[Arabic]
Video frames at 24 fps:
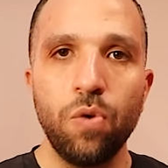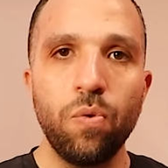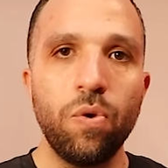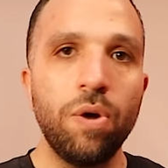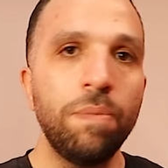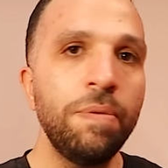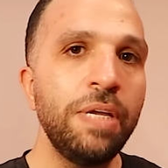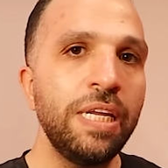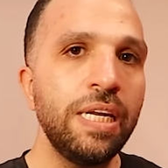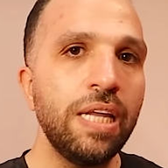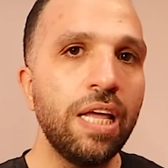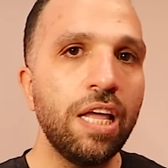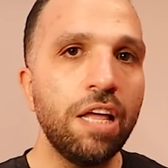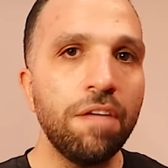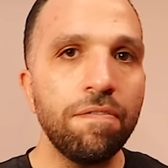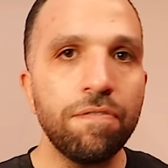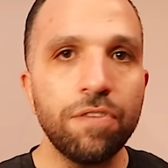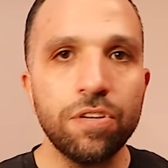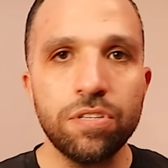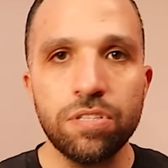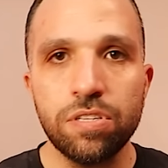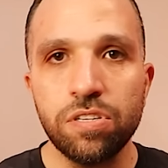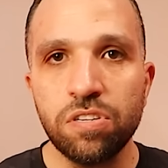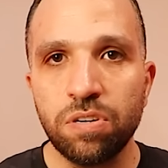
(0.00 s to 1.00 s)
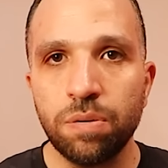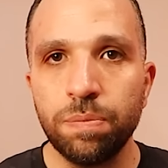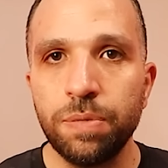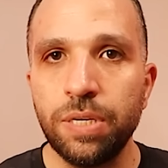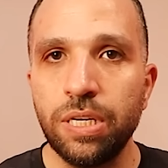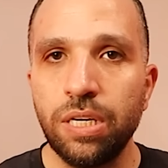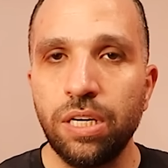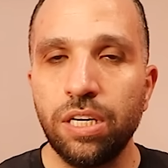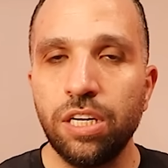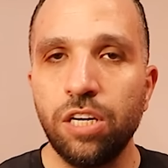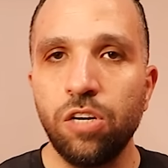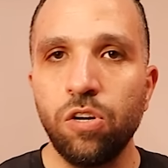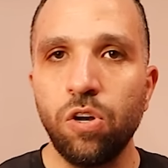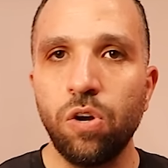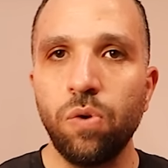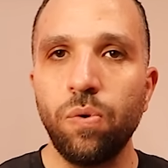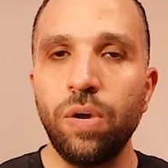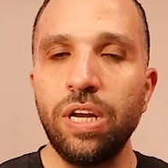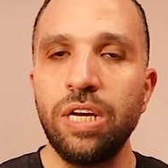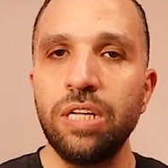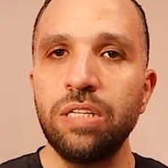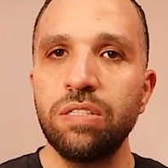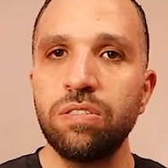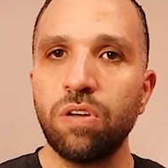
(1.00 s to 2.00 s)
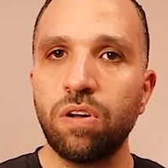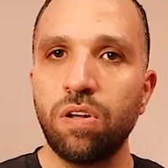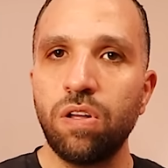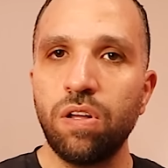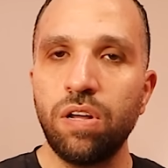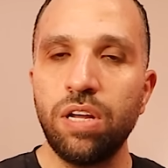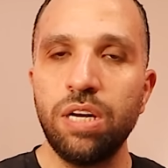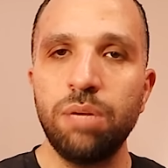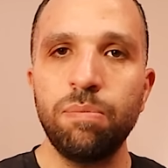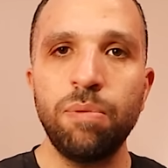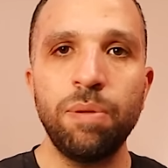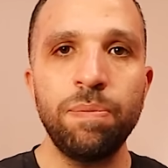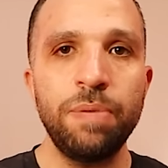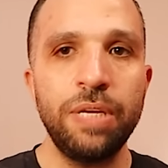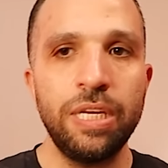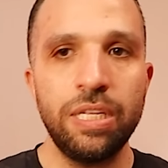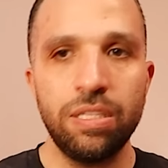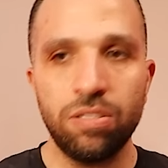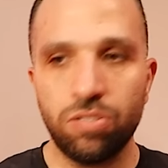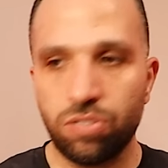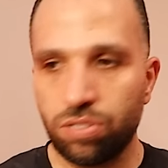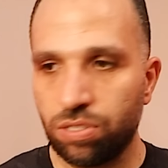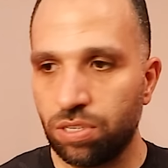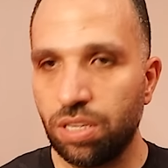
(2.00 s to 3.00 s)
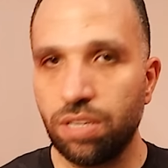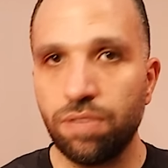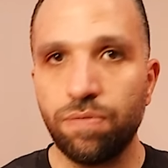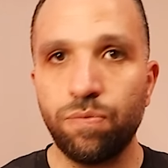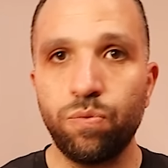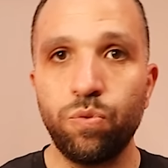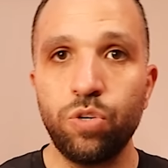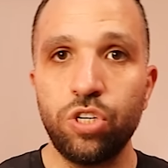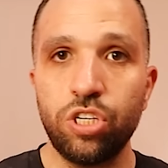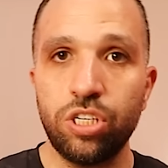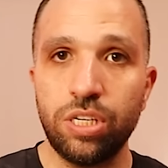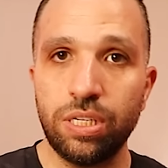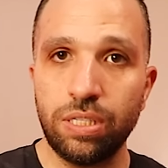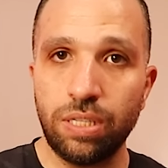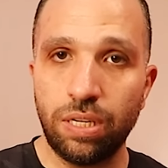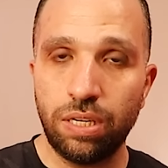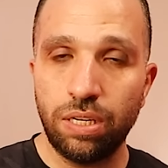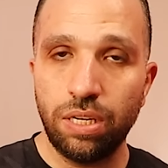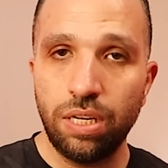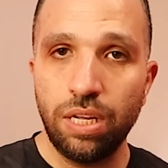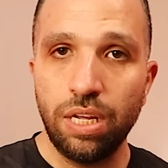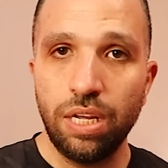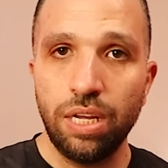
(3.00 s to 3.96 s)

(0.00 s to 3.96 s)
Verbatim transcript: ومنها فصل الربيع اللي هو الانتقال ما بين الصيف والشتاء